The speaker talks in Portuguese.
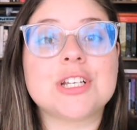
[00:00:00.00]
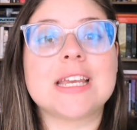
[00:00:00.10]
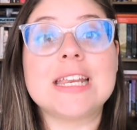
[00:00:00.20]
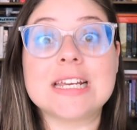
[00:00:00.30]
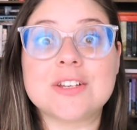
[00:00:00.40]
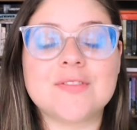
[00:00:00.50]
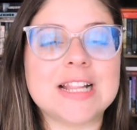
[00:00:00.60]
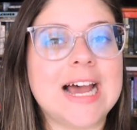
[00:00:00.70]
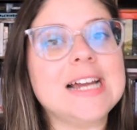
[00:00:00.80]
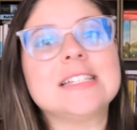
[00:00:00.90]
de
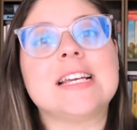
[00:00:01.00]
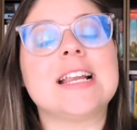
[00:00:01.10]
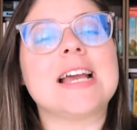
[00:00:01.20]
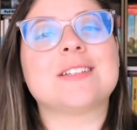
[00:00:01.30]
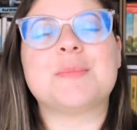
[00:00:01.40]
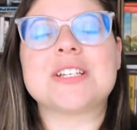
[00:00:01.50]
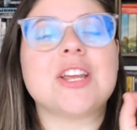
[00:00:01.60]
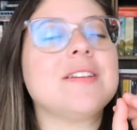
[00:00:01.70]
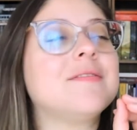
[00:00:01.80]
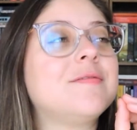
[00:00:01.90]
criatividade, aliás, eu
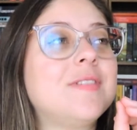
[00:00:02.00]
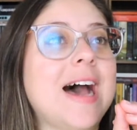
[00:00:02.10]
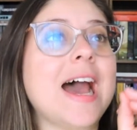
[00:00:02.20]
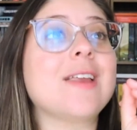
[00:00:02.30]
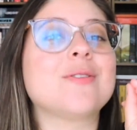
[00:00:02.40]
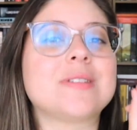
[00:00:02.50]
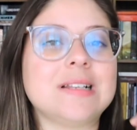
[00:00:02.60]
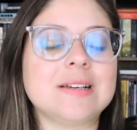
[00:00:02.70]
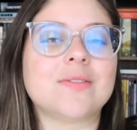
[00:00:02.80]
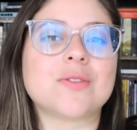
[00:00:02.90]
baixei vários
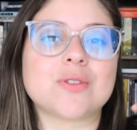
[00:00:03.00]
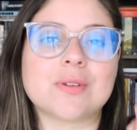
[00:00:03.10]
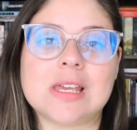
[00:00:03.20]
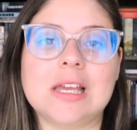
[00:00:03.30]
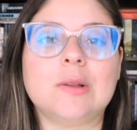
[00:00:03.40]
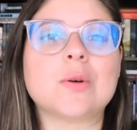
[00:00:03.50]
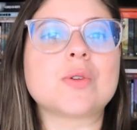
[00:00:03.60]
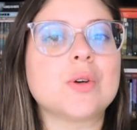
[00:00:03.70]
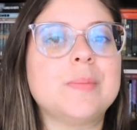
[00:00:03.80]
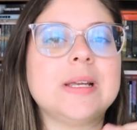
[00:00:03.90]
livros no Kindle
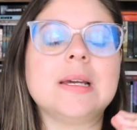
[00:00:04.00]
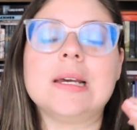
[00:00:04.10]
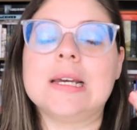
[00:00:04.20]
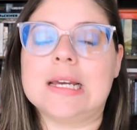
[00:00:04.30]
sobre